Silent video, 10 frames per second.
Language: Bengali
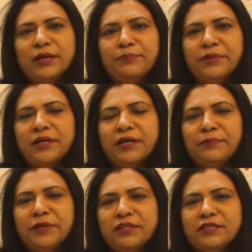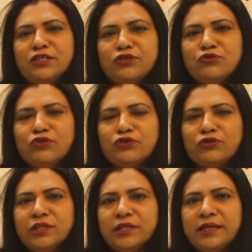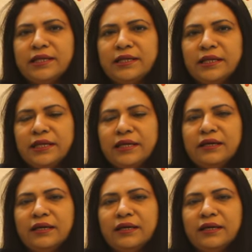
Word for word: আপনারা আপনাদের শিশু কিশোরদেরকে নিয়ে